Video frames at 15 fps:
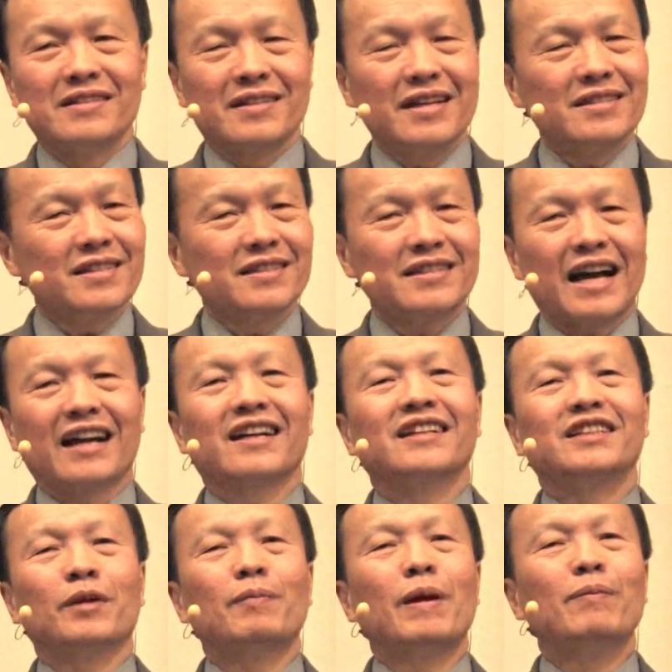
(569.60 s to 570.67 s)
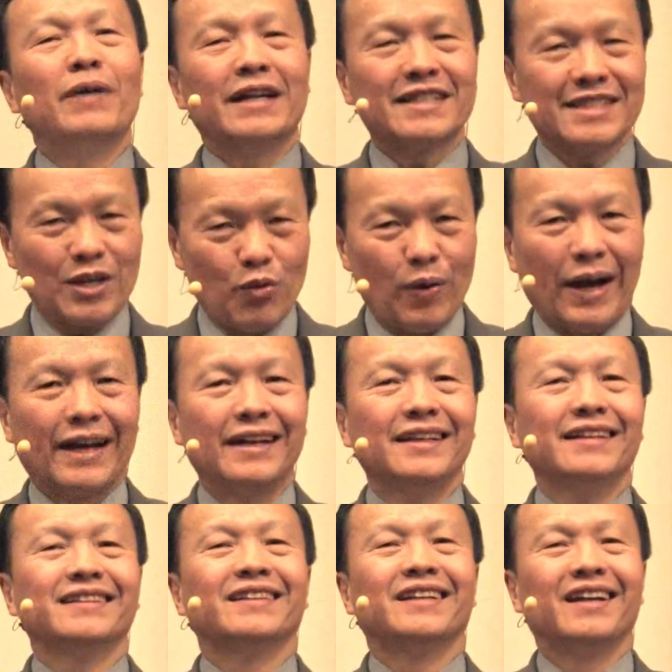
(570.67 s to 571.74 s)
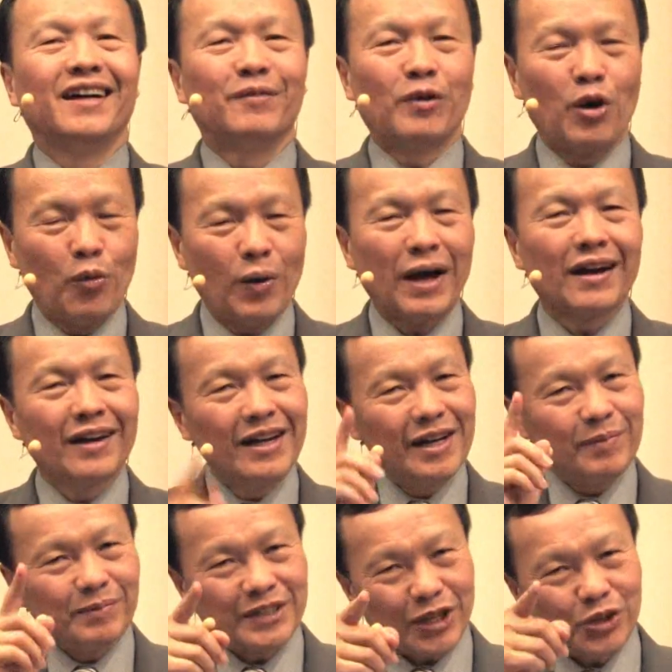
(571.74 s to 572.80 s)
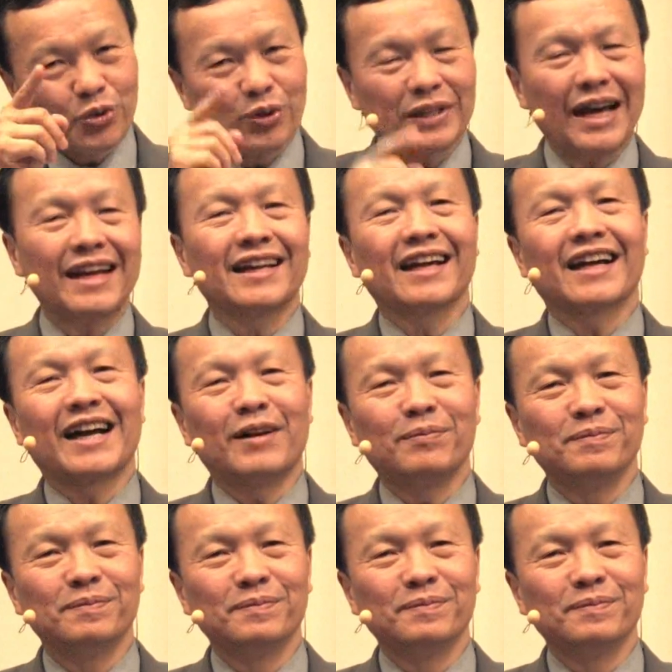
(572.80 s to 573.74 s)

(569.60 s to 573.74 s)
คริสจักรจะเป็นเหมือนสวรรค์ เพราะว่าเริ่มจากตัวท่านนะครับ